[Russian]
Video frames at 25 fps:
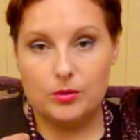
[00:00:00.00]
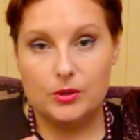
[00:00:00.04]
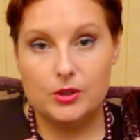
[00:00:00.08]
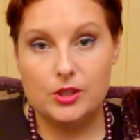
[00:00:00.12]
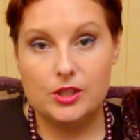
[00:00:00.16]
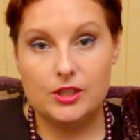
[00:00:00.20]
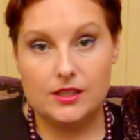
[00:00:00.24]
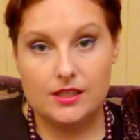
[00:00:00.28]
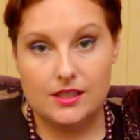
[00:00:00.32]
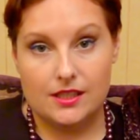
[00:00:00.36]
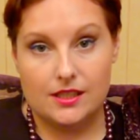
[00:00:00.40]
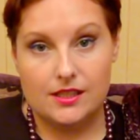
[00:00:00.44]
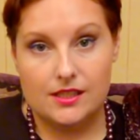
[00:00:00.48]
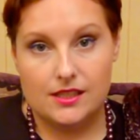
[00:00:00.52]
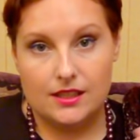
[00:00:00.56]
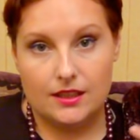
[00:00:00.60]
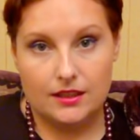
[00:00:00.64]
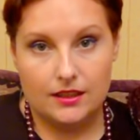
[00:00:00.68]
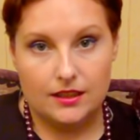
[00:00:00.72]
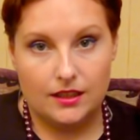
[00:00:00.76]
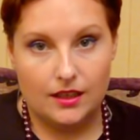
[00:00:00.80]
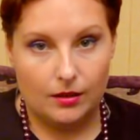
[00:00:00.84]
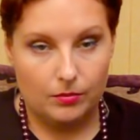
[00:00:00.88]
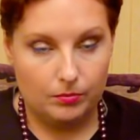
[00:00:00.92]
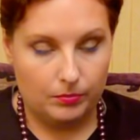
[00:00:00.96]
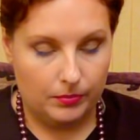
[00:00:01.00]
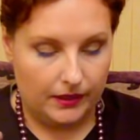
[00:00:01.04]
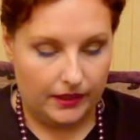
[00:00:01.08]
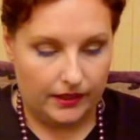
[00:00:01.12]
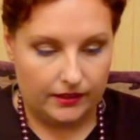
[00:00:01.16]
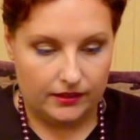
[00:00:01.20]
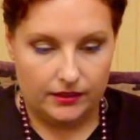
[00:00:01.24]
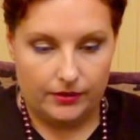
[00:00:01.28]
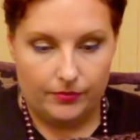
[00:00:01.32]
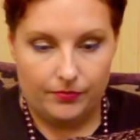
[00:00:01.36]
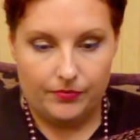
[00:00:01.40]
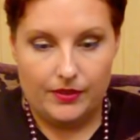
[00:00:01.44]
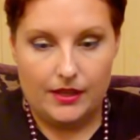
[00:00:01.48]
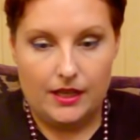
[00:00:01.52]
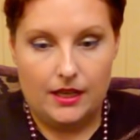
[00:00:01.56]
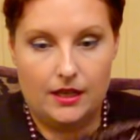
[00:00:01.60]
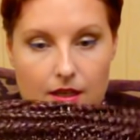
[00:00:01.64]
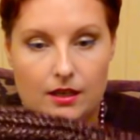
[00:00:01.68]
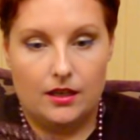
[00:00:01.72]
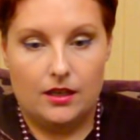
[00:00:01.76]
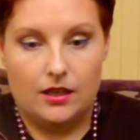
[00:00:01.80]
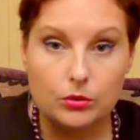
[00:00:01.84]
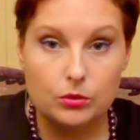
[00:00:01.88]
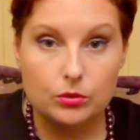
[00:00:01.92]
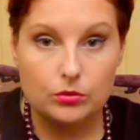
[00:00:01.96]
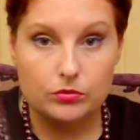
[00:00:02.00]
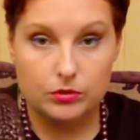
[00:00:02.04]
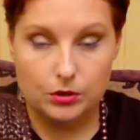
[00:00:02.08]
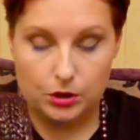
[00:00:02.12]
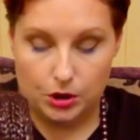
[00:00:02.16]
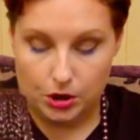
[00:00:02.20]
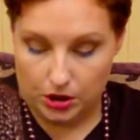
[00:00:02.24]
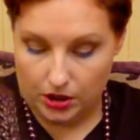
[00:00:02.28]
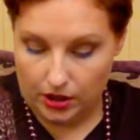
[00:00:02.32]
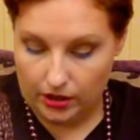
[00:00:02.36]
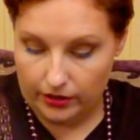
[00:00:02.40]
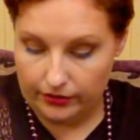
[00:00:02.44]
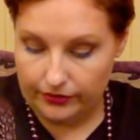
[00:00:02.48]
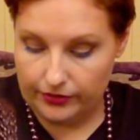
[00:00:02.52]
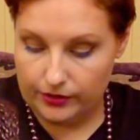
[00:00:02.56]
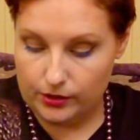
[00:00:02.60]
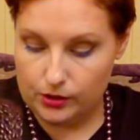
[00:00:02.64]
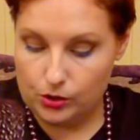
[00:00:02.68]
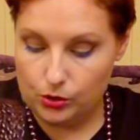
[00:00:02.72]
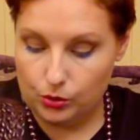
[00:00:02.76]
Получился целый комплект. Такой вот шарфик